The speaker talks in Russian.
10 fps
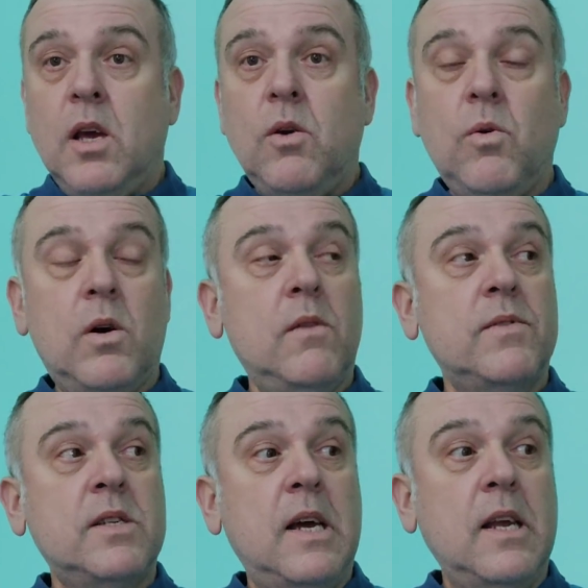И он,
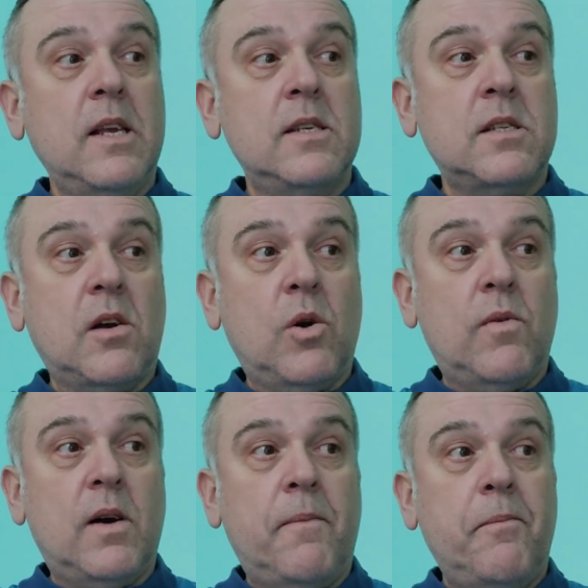вы знаете, из
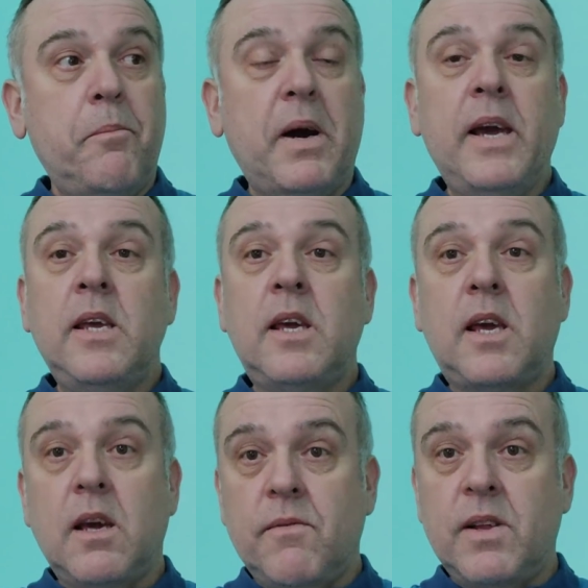такого
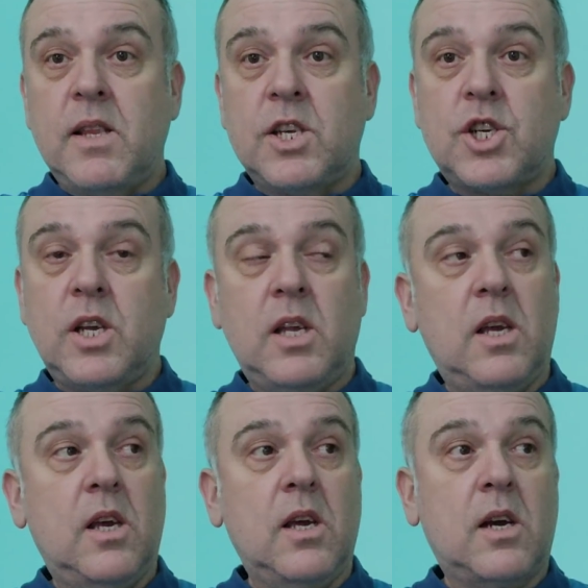паньки в
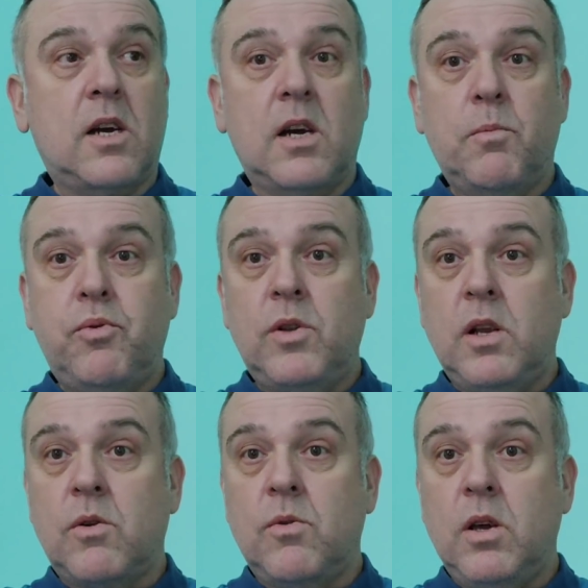отношении к
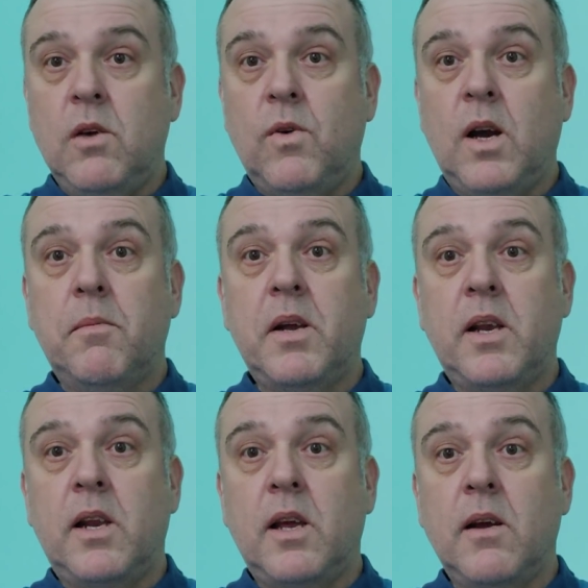Путлеру и его
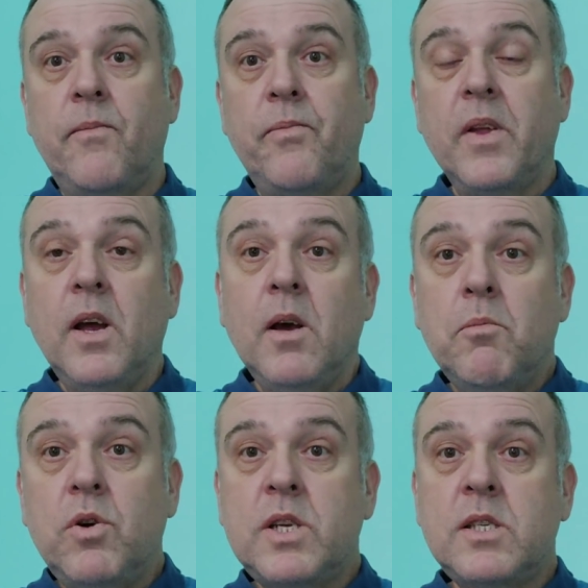комарилье
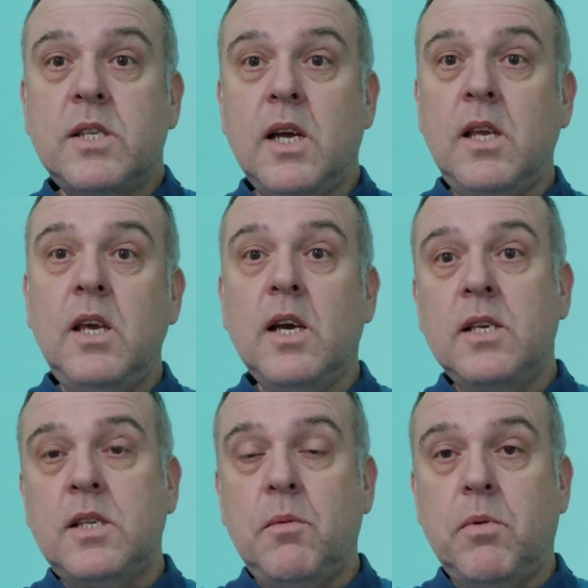может стать и
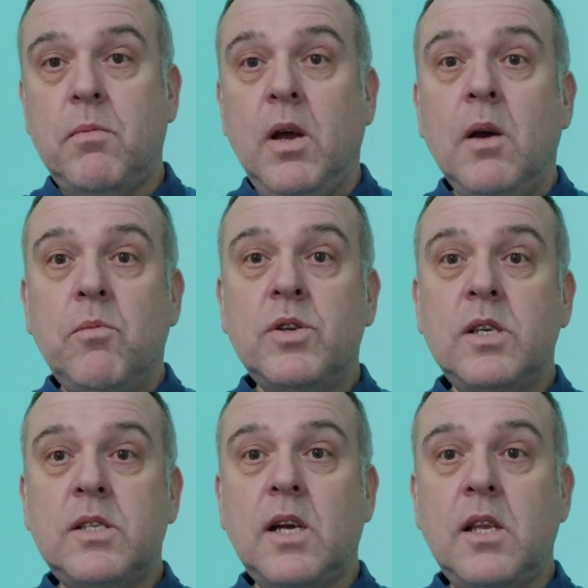ястребом,
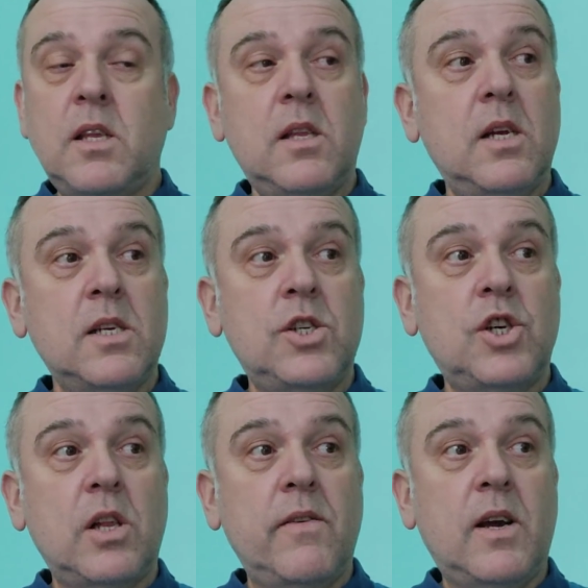может стать даже
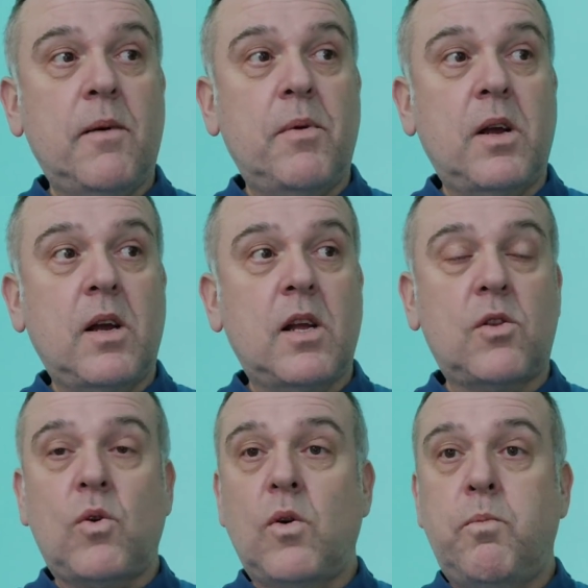человеком,
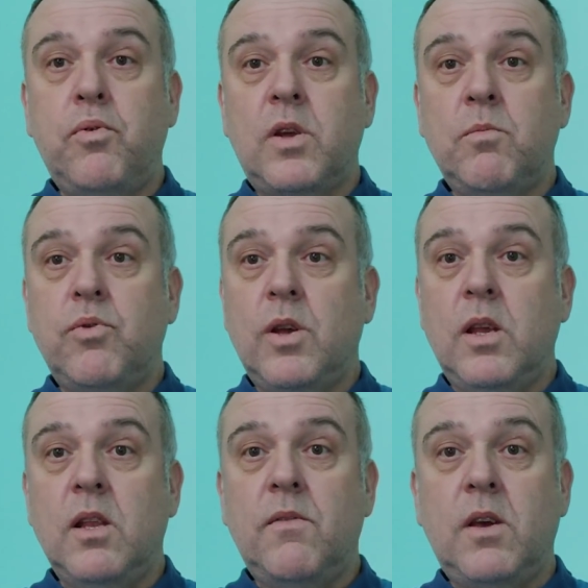которого Путин
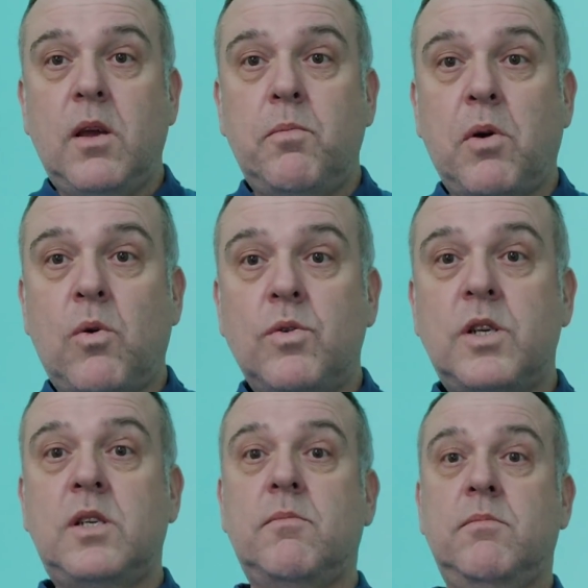будет ненавидеть
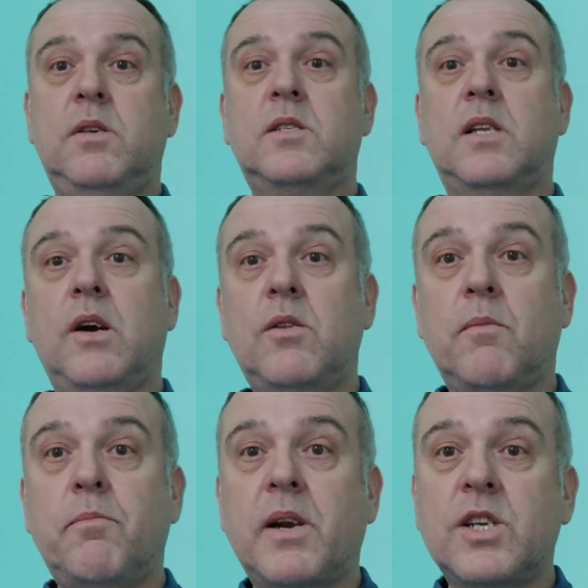похуже, чем, не знаю,
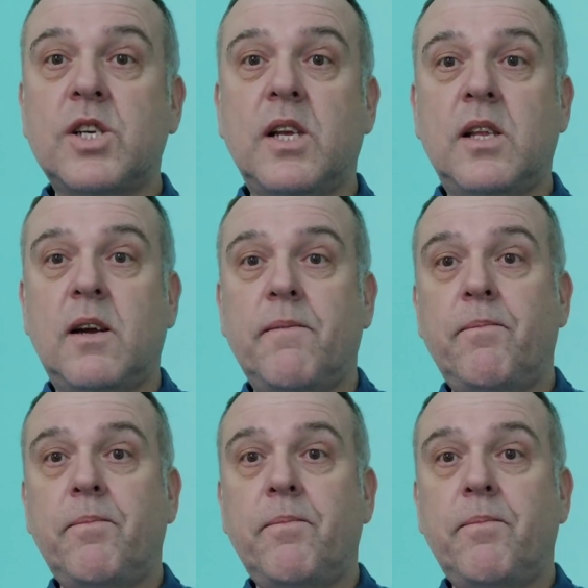там, Порошенко.